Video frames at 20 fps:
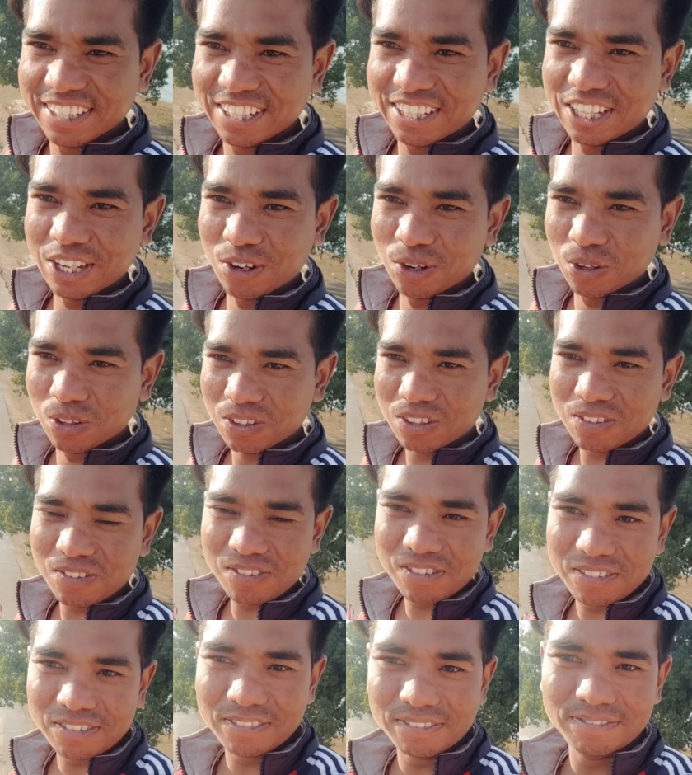देखो
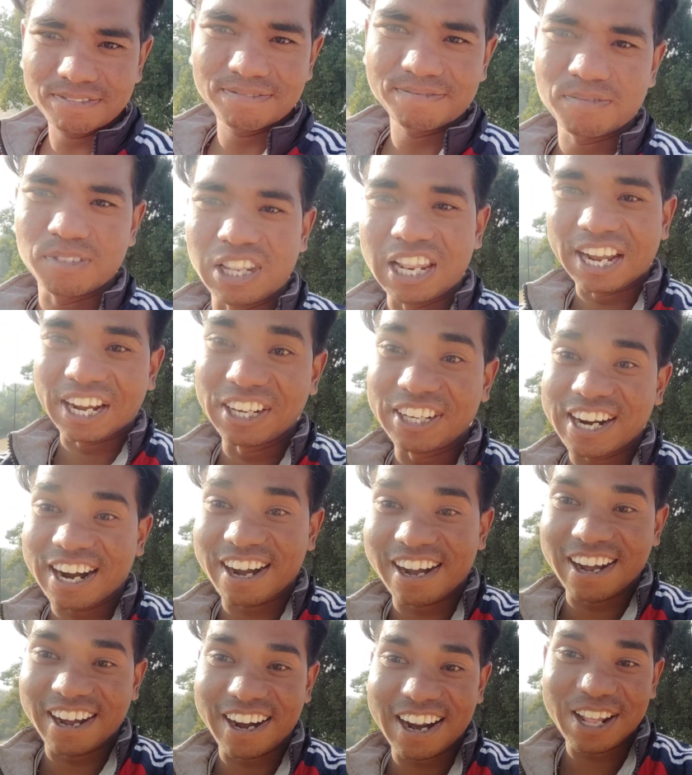लेकिन डर
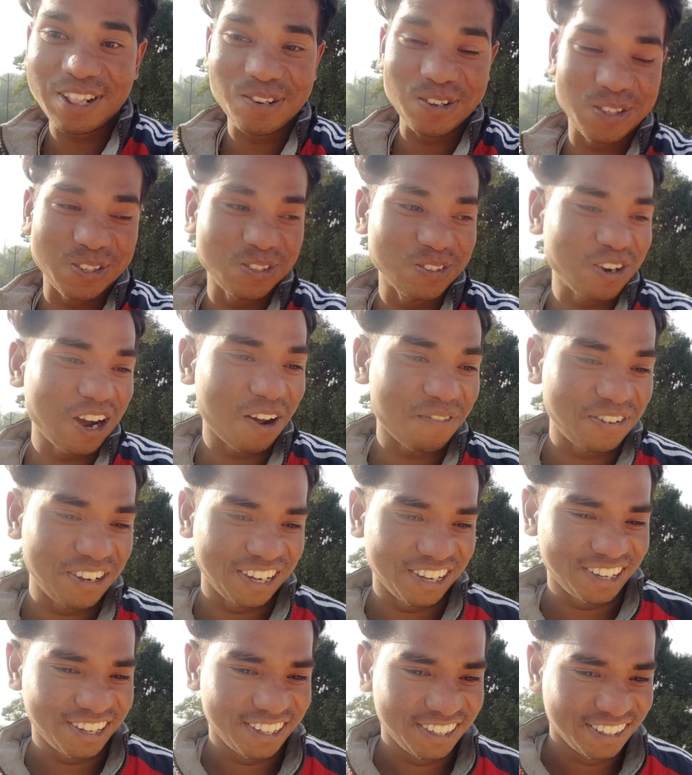लग रहा है दोस्तों काफ़ी
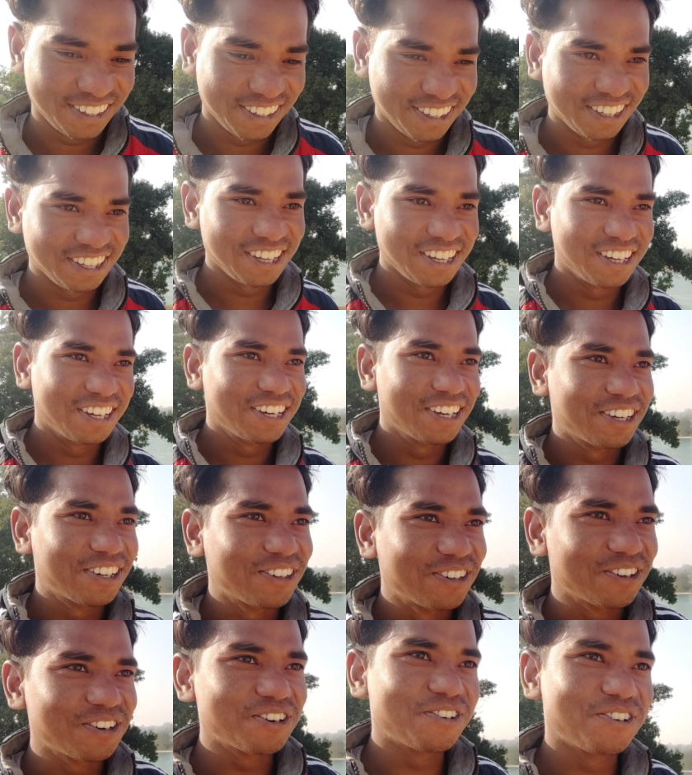
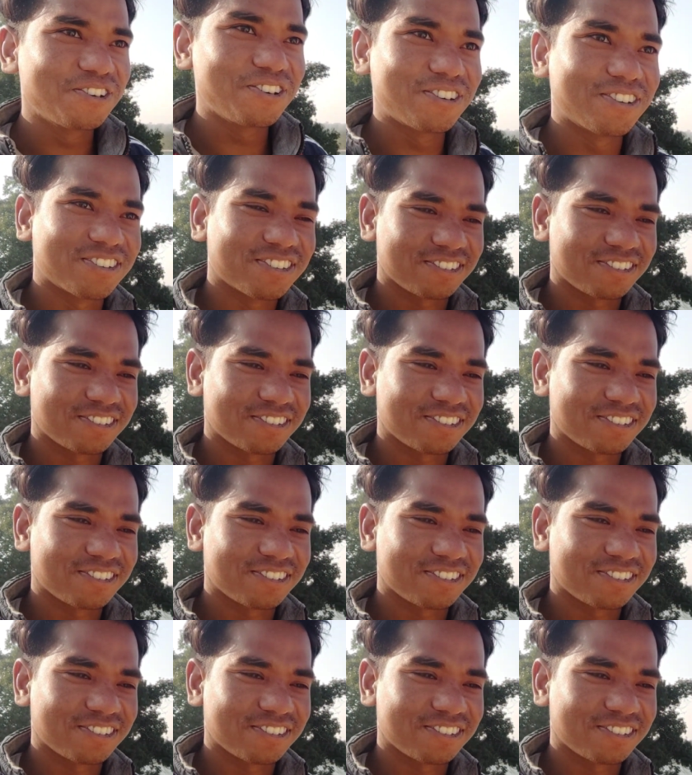ओ